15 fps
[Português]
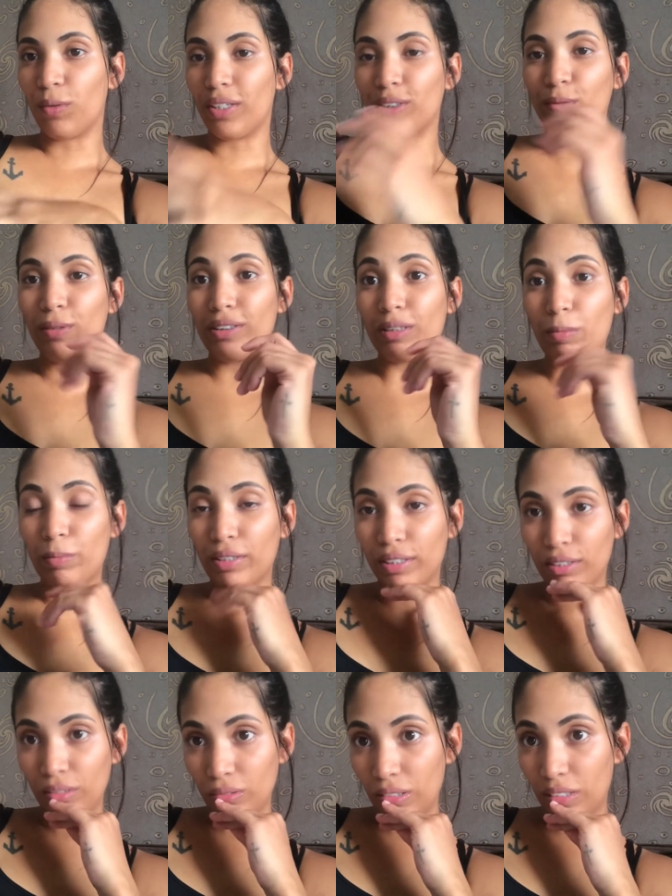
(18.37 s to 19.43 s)
quase uma
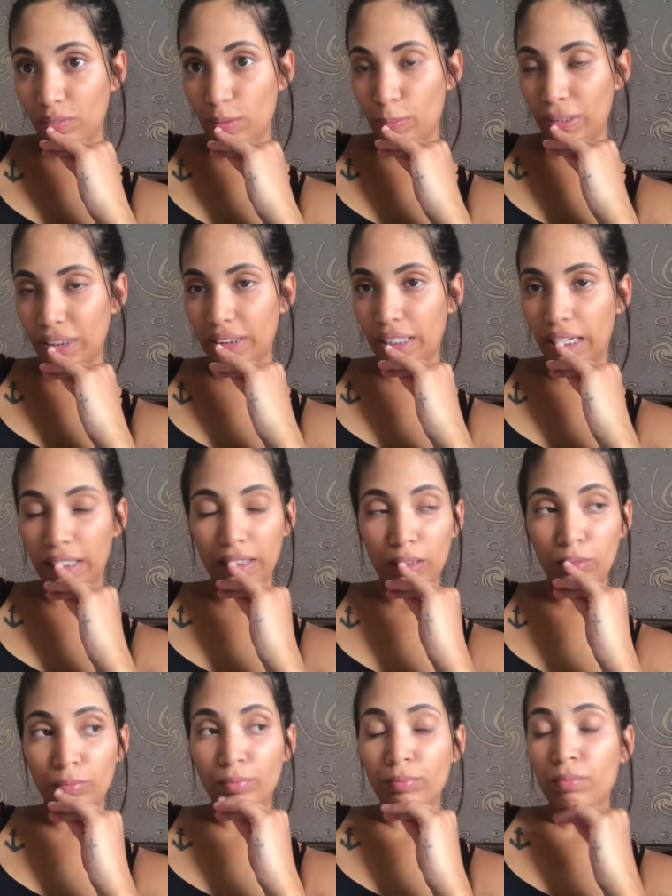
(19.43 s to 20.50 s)
semana, não gravei mais nada.
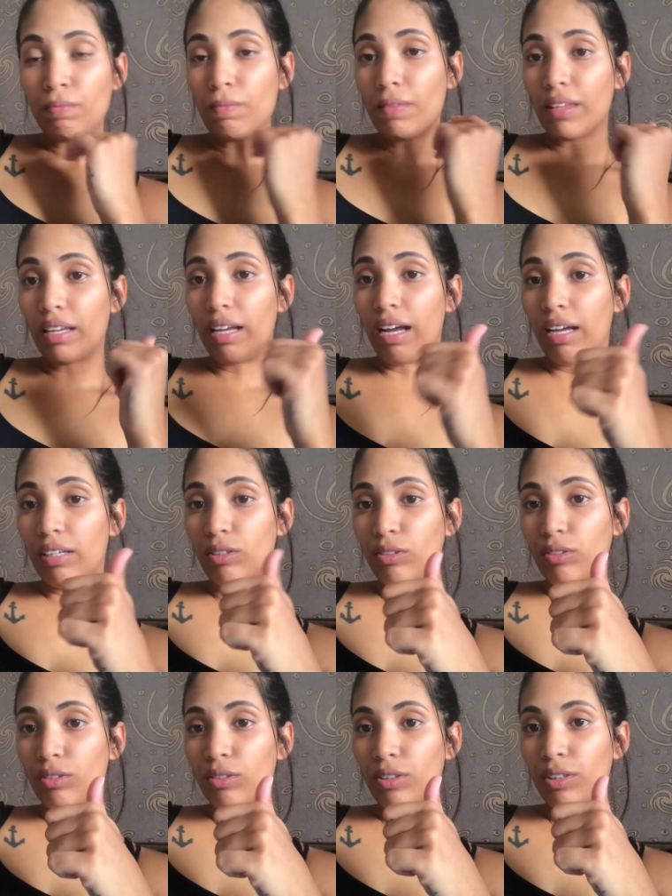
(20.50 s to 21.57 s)
Aí
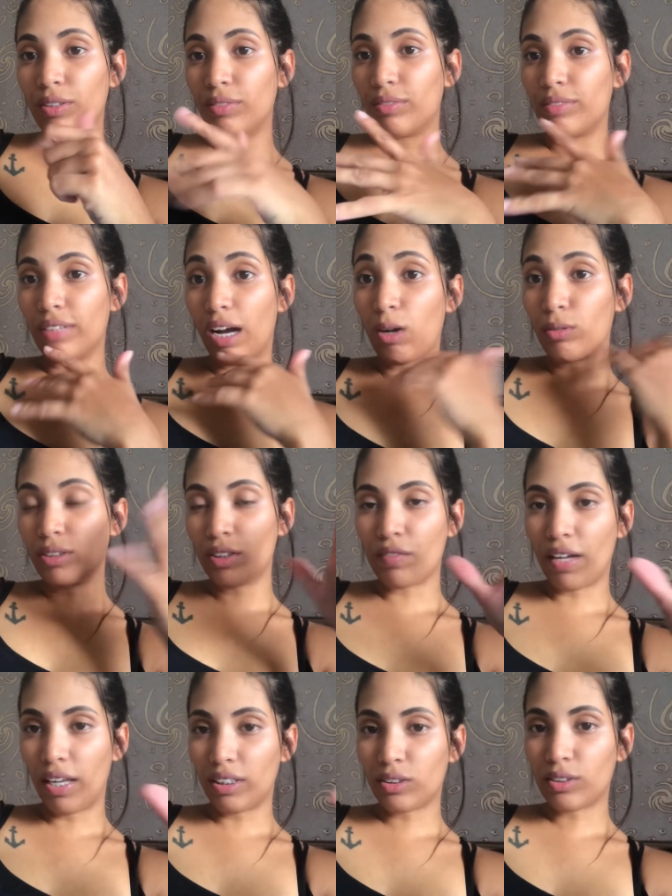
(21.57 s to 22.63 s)
eu aconteceu
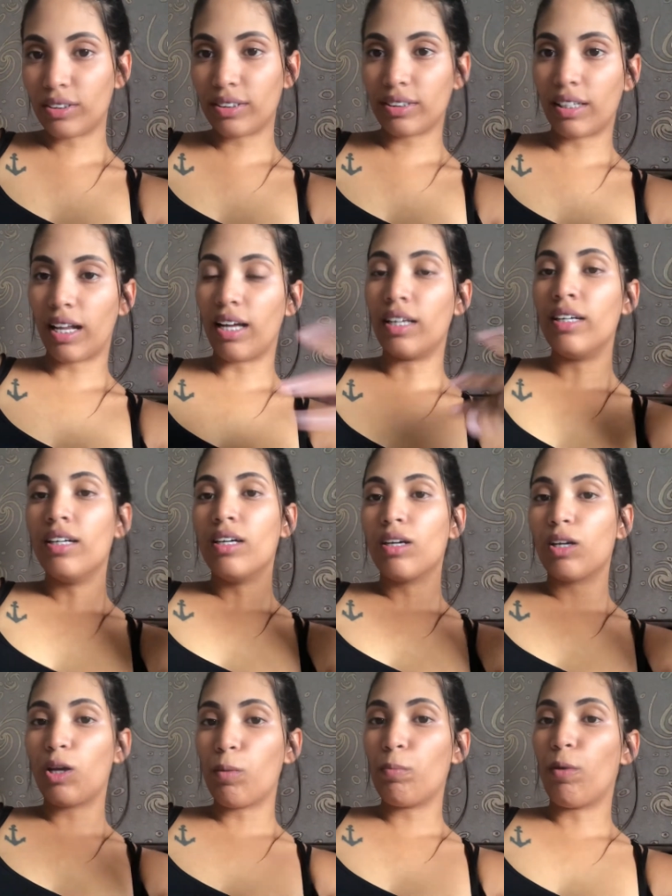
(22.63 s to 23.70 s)
várias coisas lá
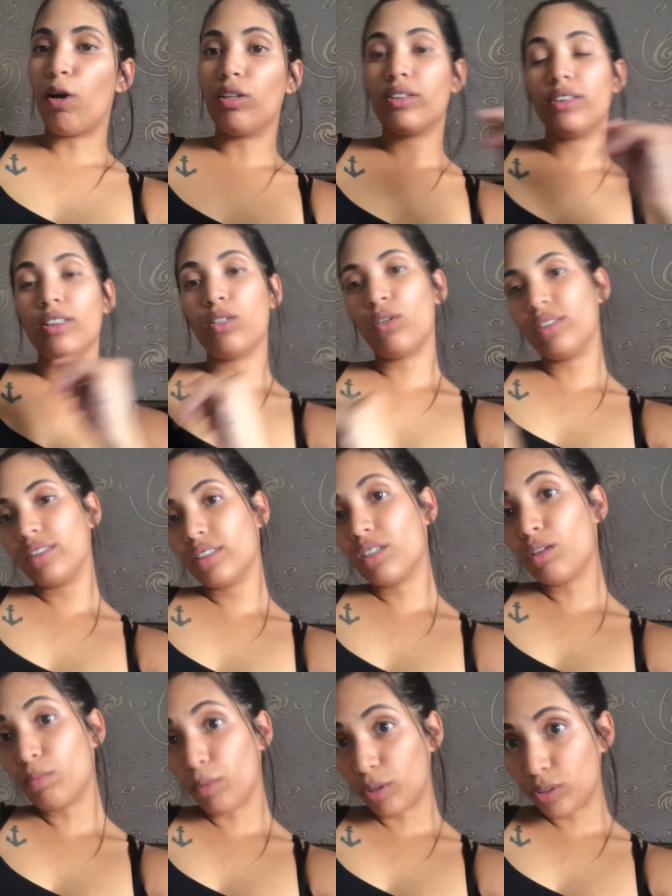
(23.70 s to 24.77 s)
que eu posso e coisas que eu
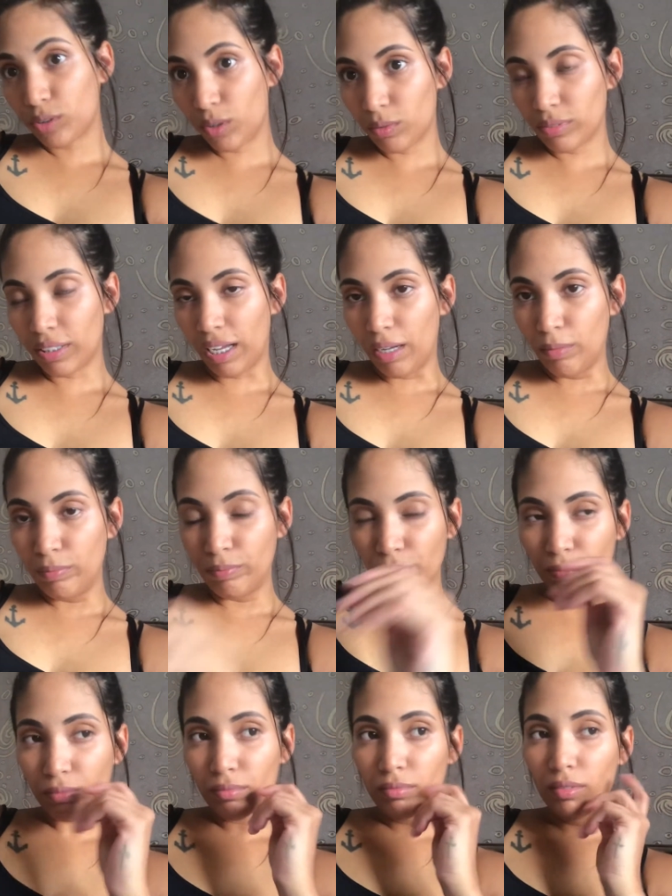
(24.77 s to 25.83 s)
não posso contar
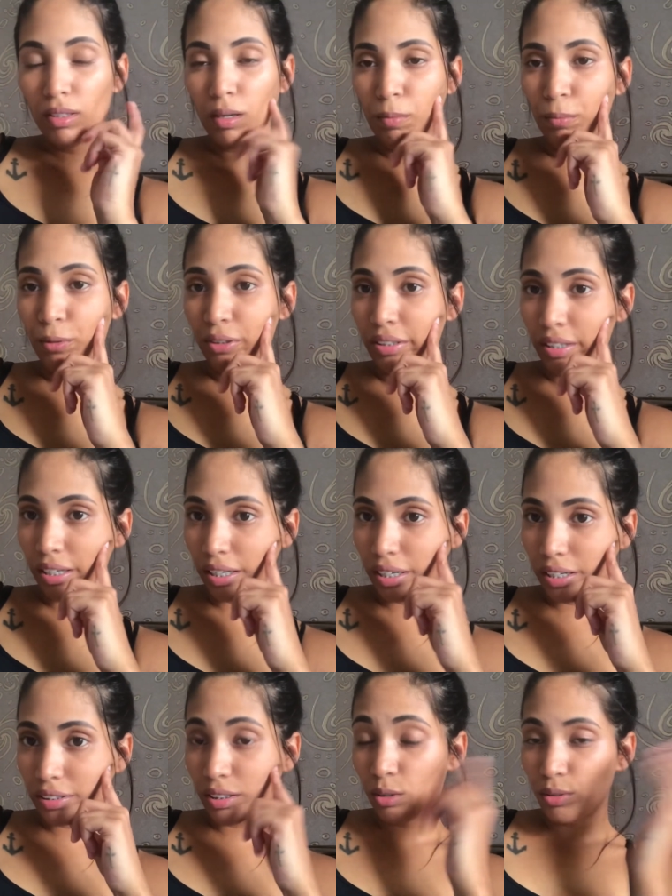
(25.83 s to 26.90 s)

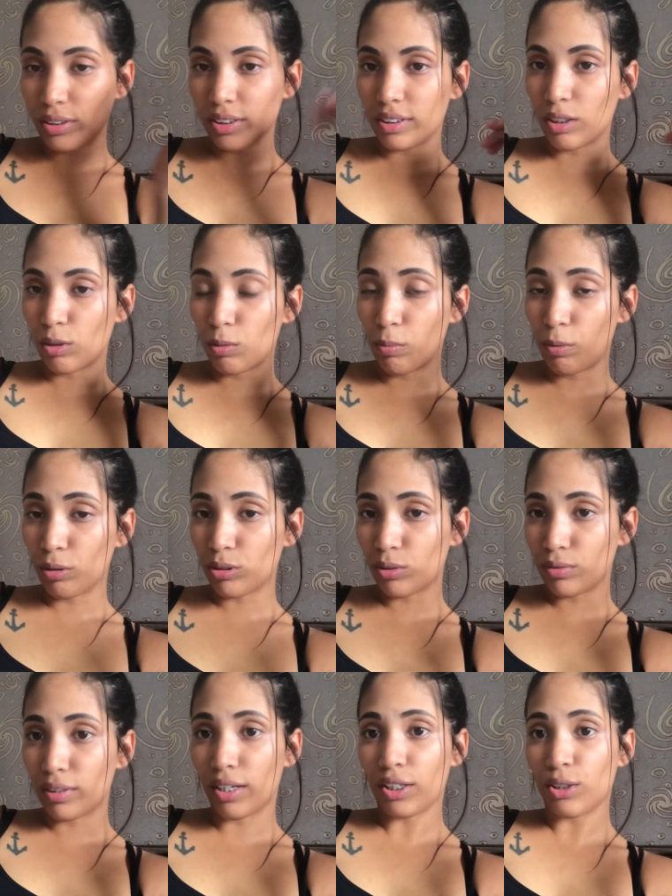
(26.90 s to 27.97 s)
porque tem coisas que eu não posso
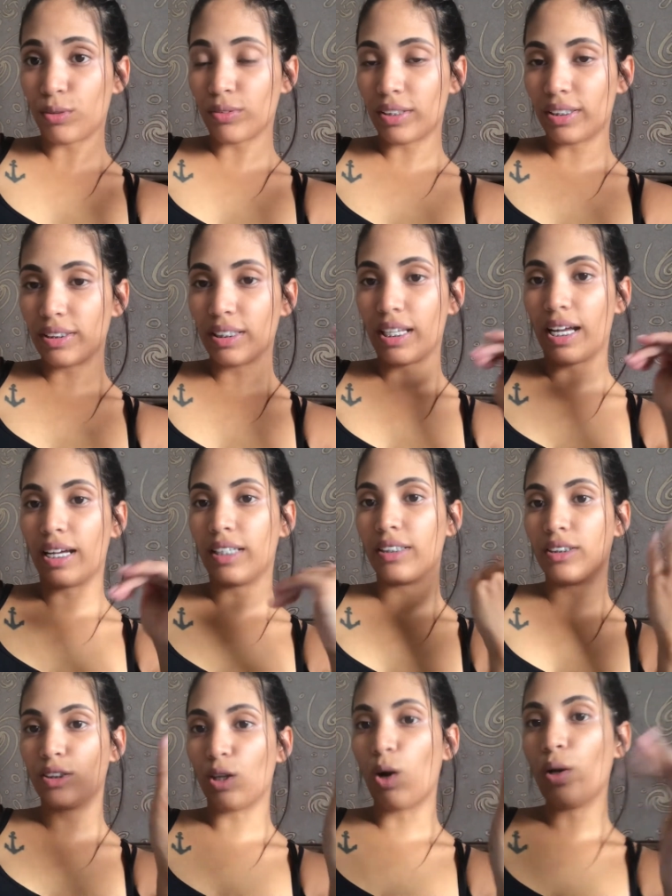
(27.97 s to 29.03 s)
contar que acontece lá, que
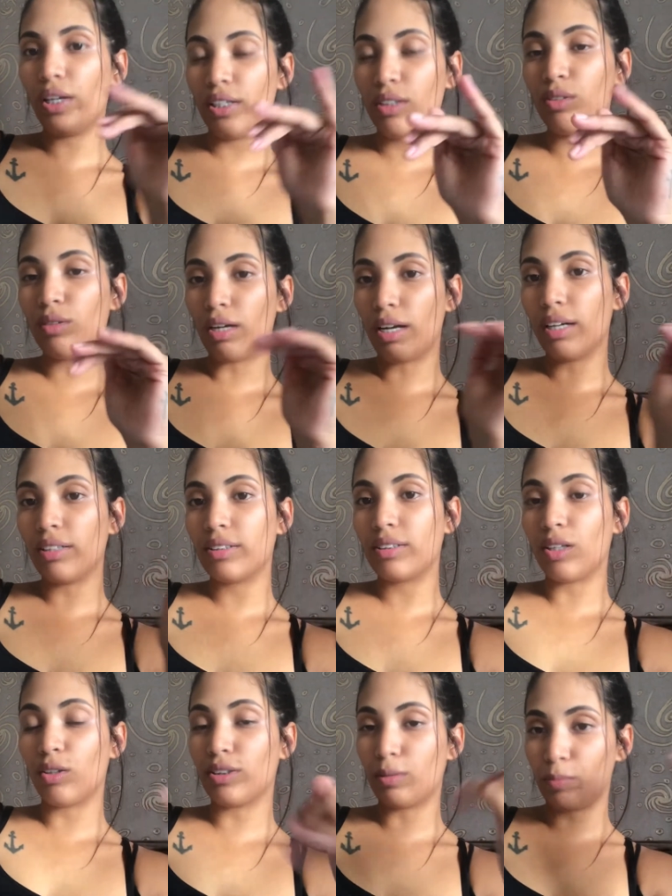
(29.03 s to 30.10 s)
só indo,
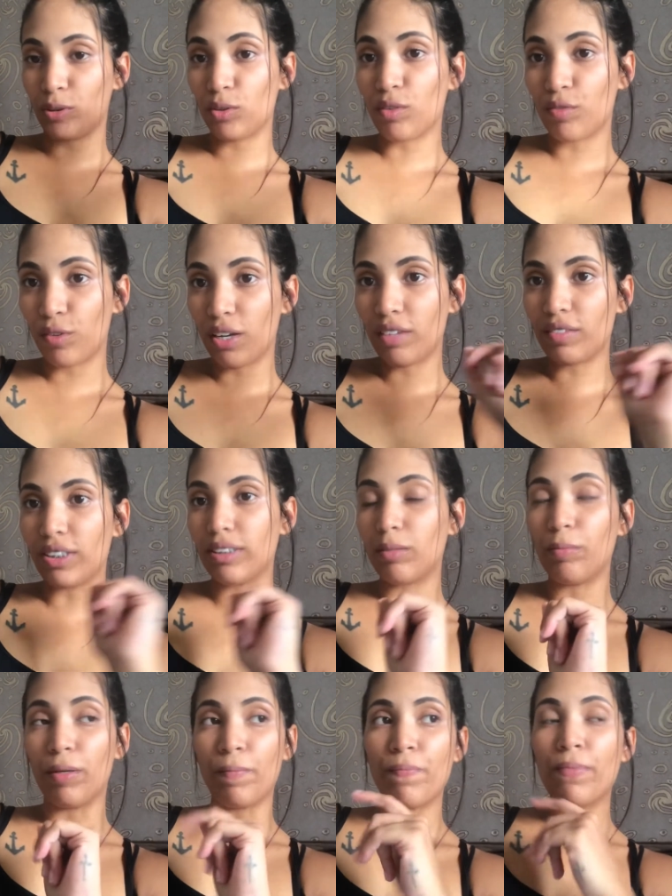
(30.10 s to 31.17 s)
só se a pessoa for, ela vai
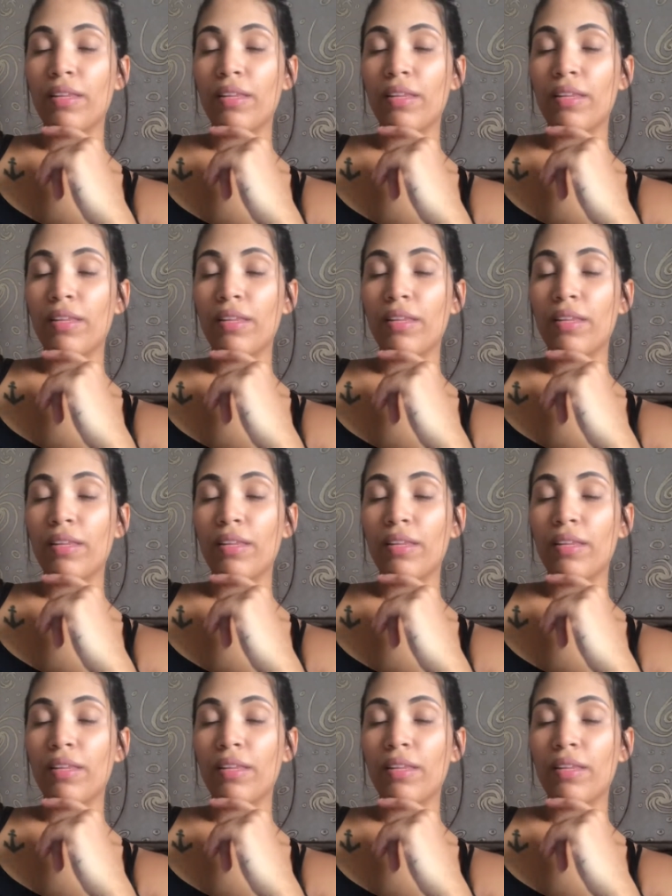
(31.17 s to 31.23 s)
saber.